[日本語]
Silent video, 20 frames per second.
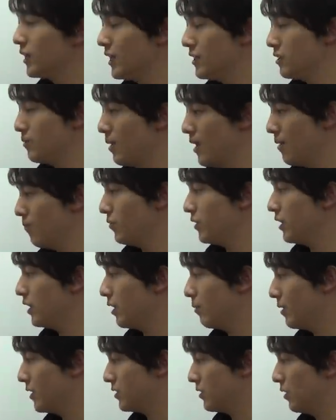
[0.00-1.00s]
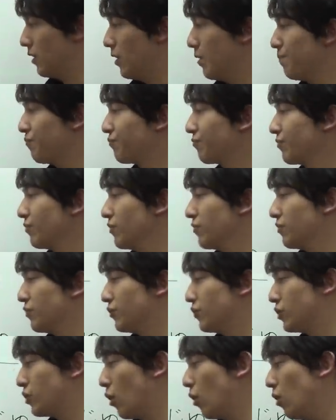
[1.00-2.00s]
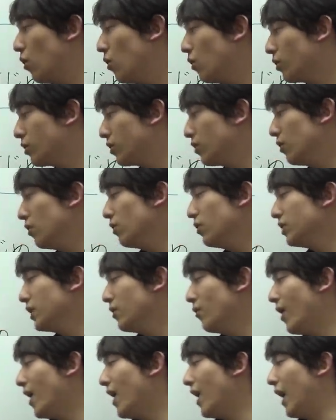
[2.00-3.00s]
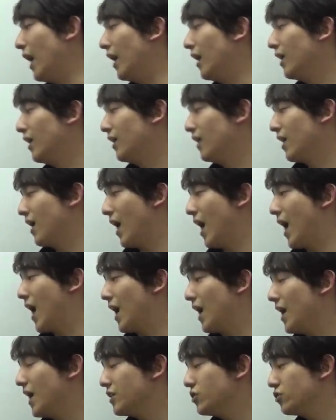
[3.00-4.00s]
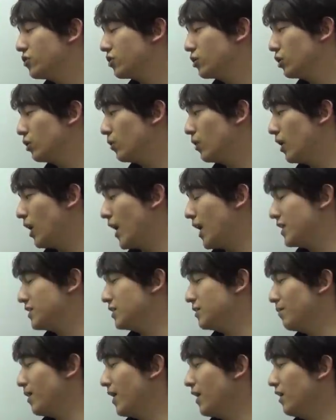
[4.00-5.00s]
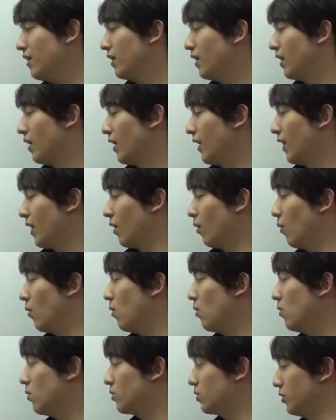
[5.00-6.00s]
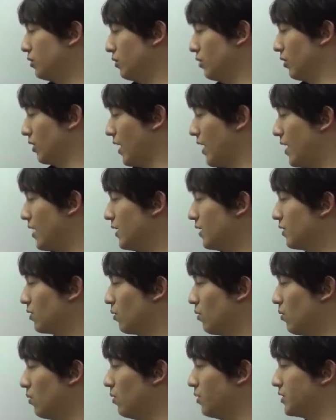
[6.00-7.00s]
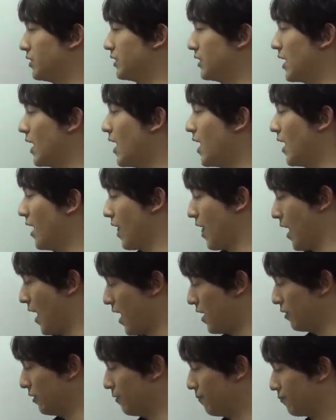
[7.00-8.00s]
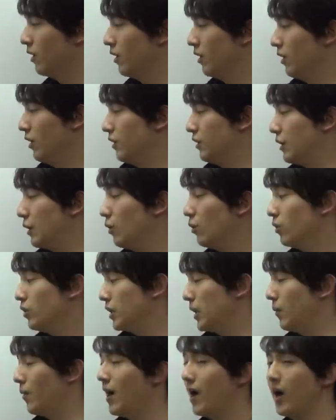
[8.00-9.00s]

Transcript: ふたつめいきますよ。東京には原宿をはじめ多くの観光地がある。日本に